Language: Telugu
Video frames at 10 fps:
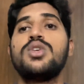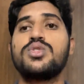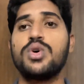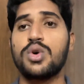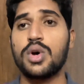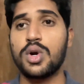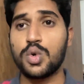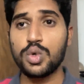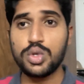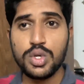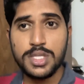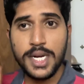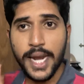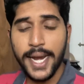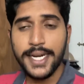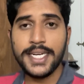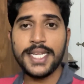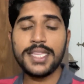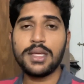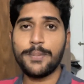సో టూ థౌజండ్
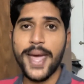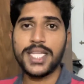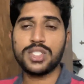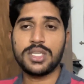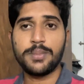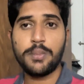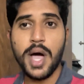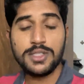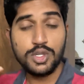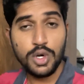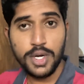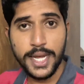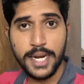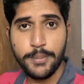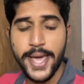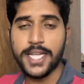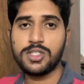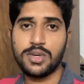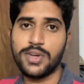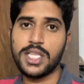నైన్టీన్త్ బ్యాచ్ పాస్డ్ అవుట్ అయిన బ్యాచ్
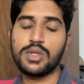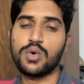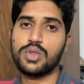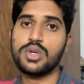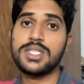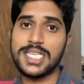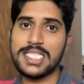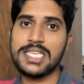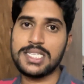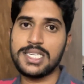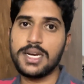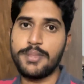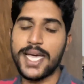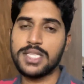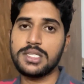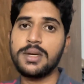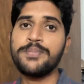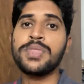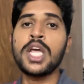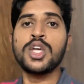ఎవరైతే ఉందో సి సిక్స్టీన్ బ్యాచ్
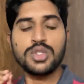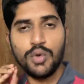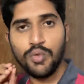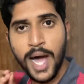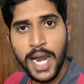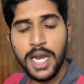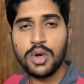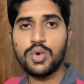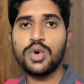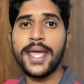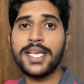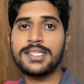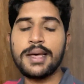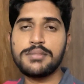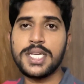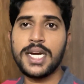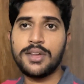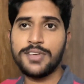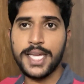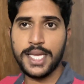సో వాళ్లకు ఎగ్జామ్స్
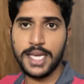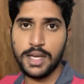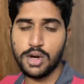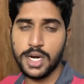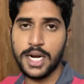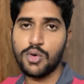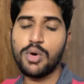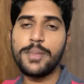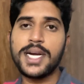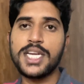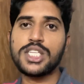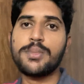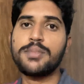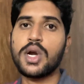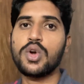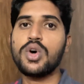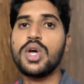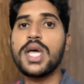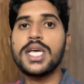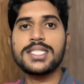అనేటివి ఈ యొక్క నవంబర్ డిసెంబర్లో
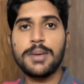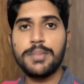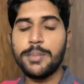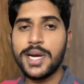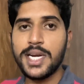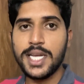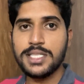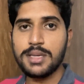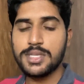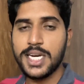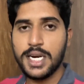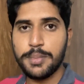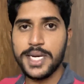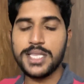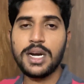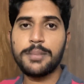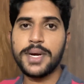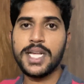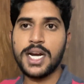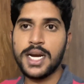సప్లిమెంటరీ ఎగ్జామ్స్ అనేటివి పెడతారా
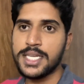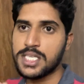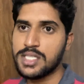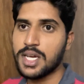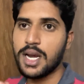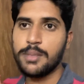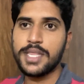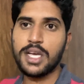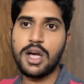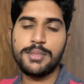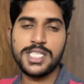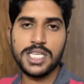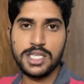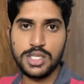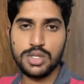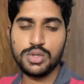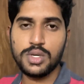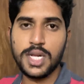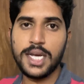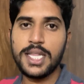పెట్టారా అనేసి చాలా మంది కామెంట్స్ అయితే
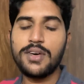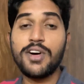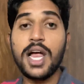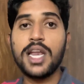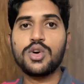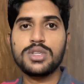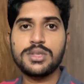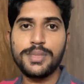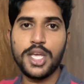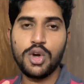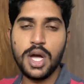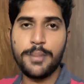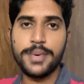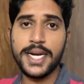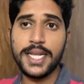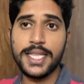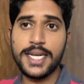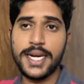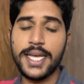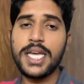చేస్తున్నారు కదా వాళ్ళ కోసం ఈ యొక్క అప్డేట్
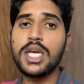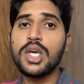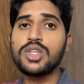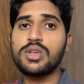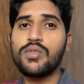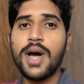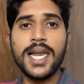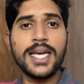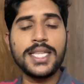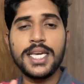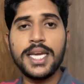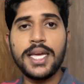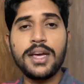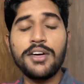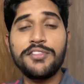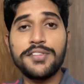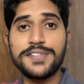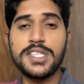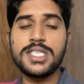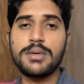ఏంటంటే సో వాళ్ళకైతే
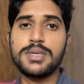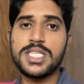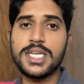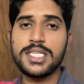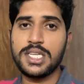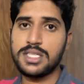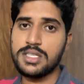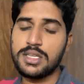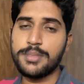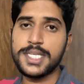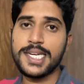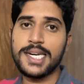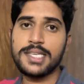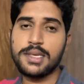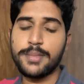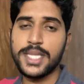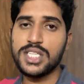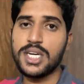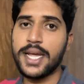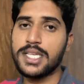ఫిఫ్త్ సెమిస్టర్ సిక్స్త్ సెమిస్టర్కి
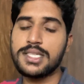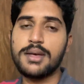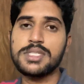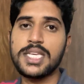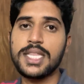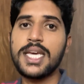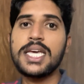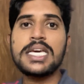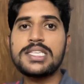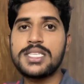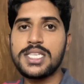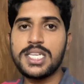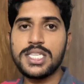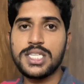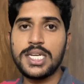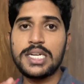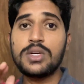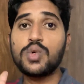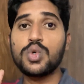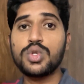సంబంధించిన ఎగ్జామ్స్ అయితే సి సిక్స్టీన్
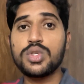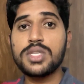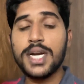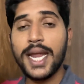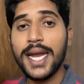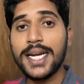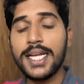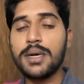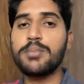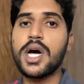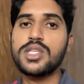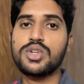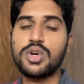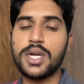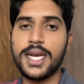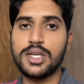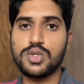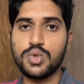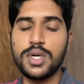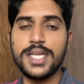టూ థౌజండ్ నైన్టీన్ పాస్డ్ అవుట్ అయిన
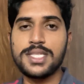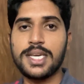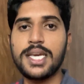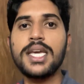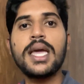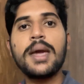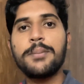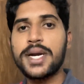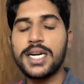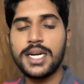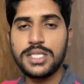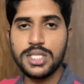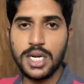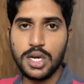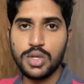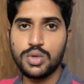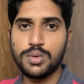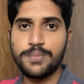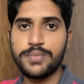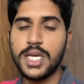స్టూడెంట్స్కి పెట్టడం జరగదు
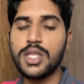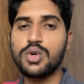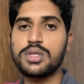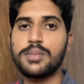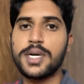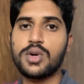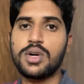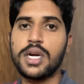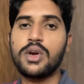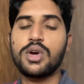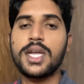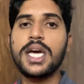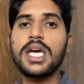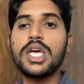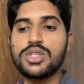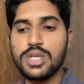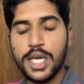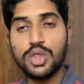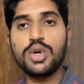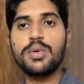ఇది గుర్తు పెట్టుకోండి ఓకేనా సో
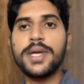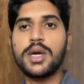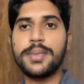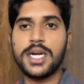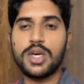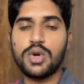ఎందుకు మీకు పెట్టరు